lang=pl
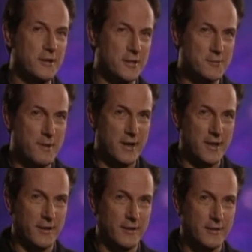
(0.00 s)
Co stało
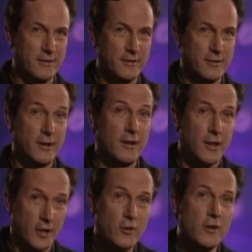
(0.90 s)
się z tymi
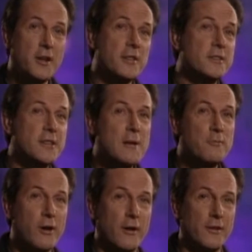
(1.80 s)
pieniędzmi? Jak
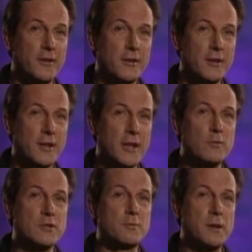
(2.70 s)
pisze ten sam prorok,
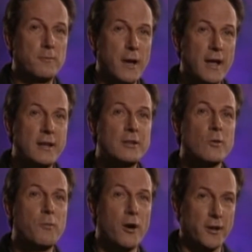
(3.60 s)
zapłacono
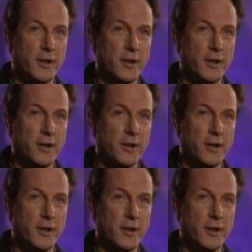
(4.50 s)
nimi